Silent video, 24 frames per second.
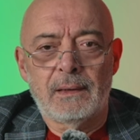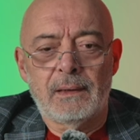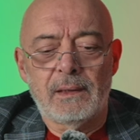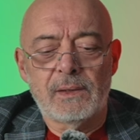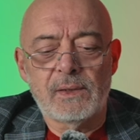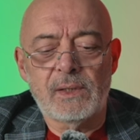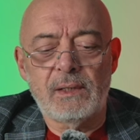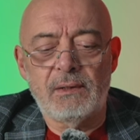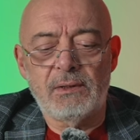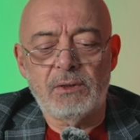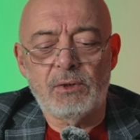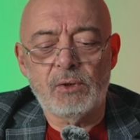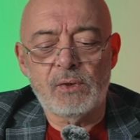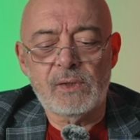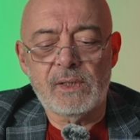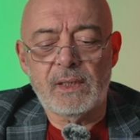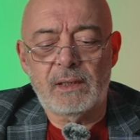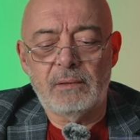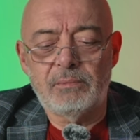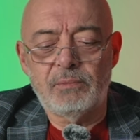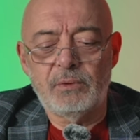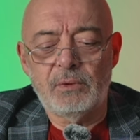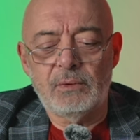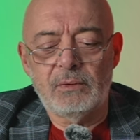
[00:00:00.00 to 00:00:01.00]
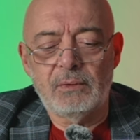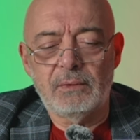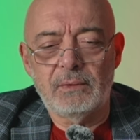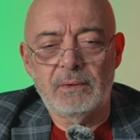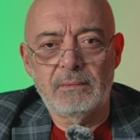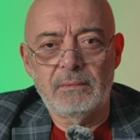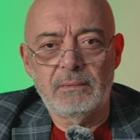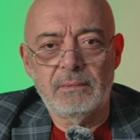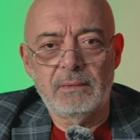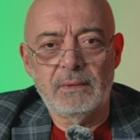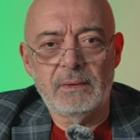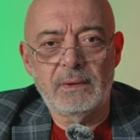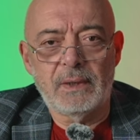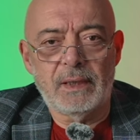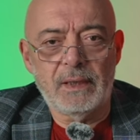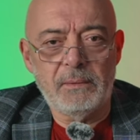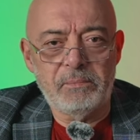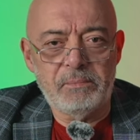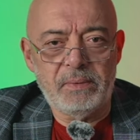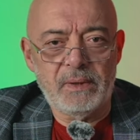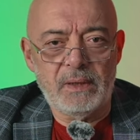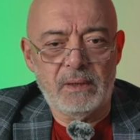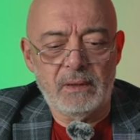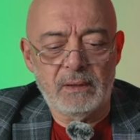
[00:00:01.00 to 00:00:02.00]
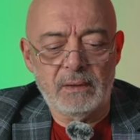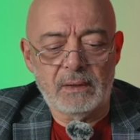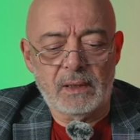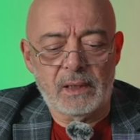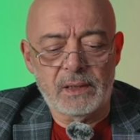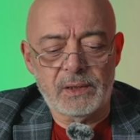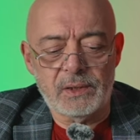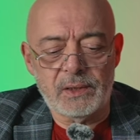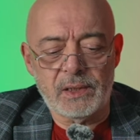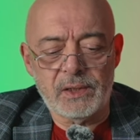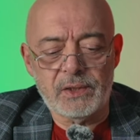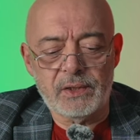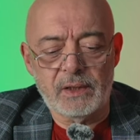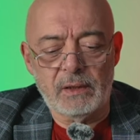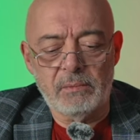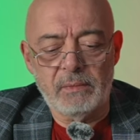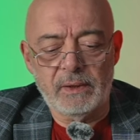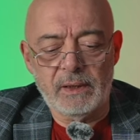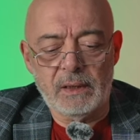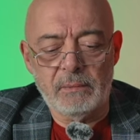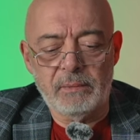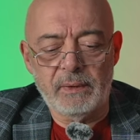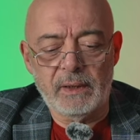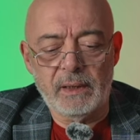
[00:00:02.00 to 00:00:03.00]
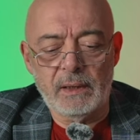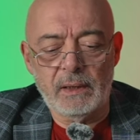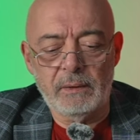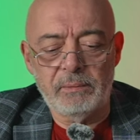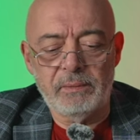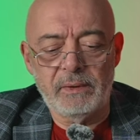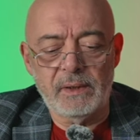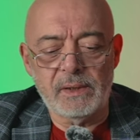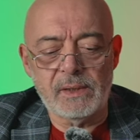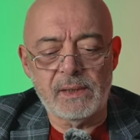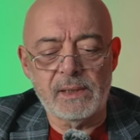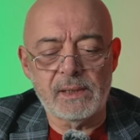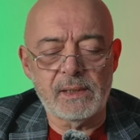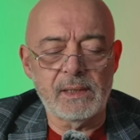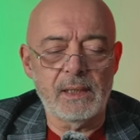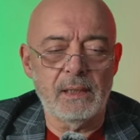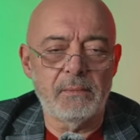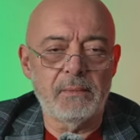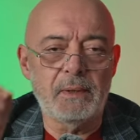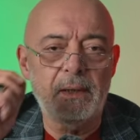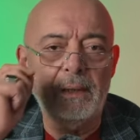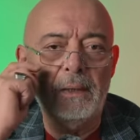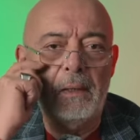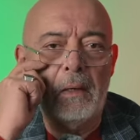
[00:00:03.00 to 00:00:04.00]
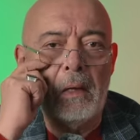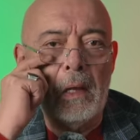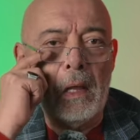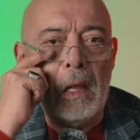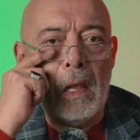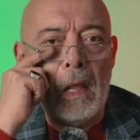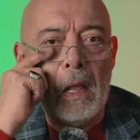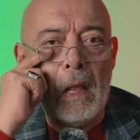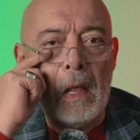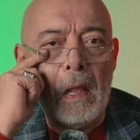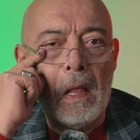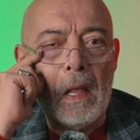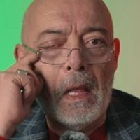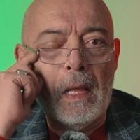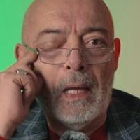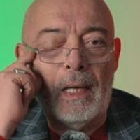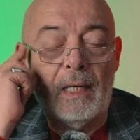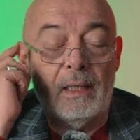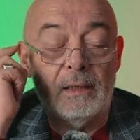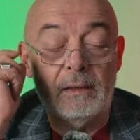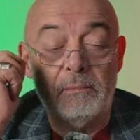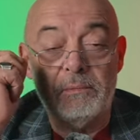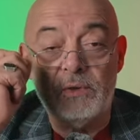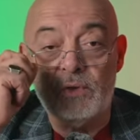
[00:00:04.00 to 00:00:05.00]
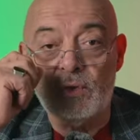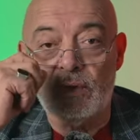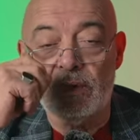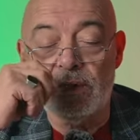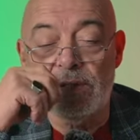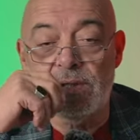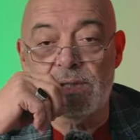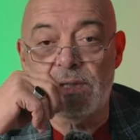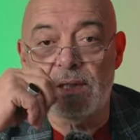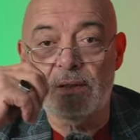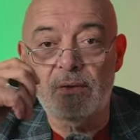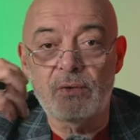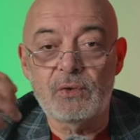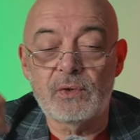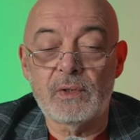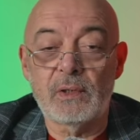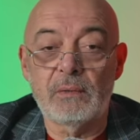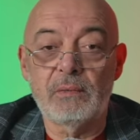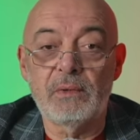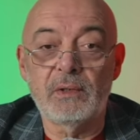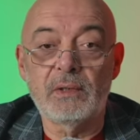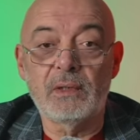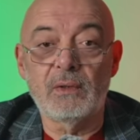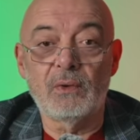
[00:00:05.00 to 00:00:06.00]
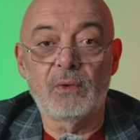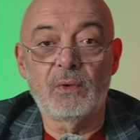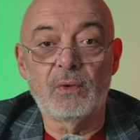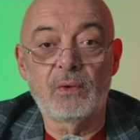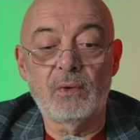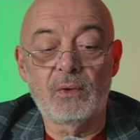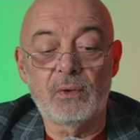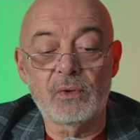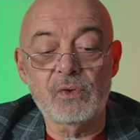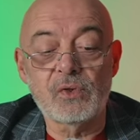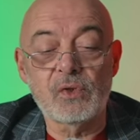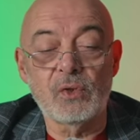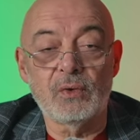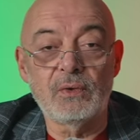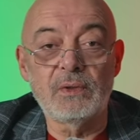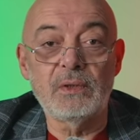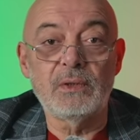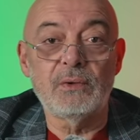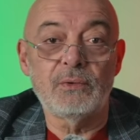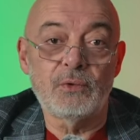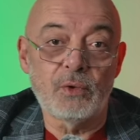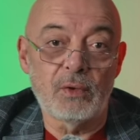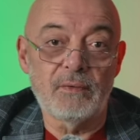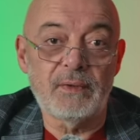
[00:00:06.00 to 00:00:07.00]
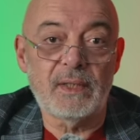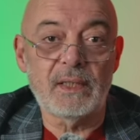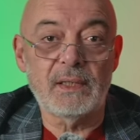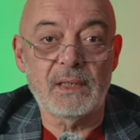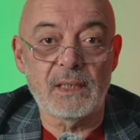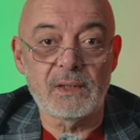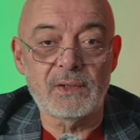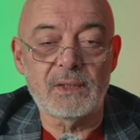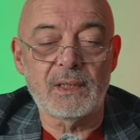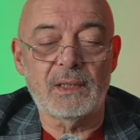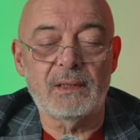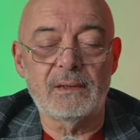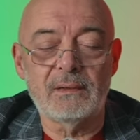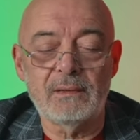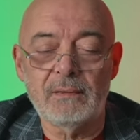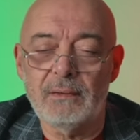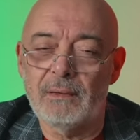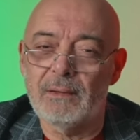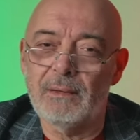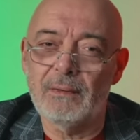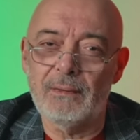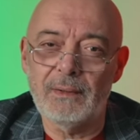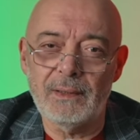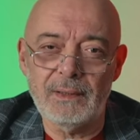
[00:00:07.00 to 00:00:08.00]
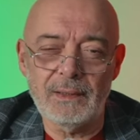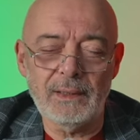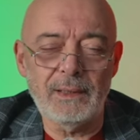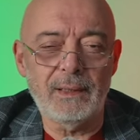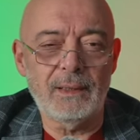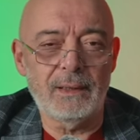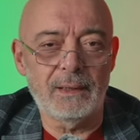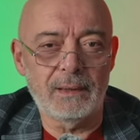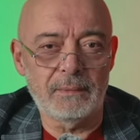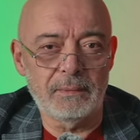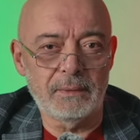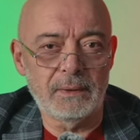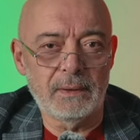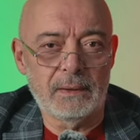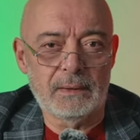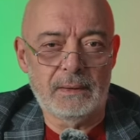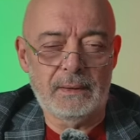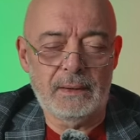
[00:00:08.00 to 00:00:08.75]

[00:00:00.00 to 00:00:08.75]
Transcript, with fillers: Sevgili dostlar bu garip bir karşılaştırma gibi gelebilir size ama hani birçok insan düşünebilir ki o Sony döver geçer. Öyle değil abi.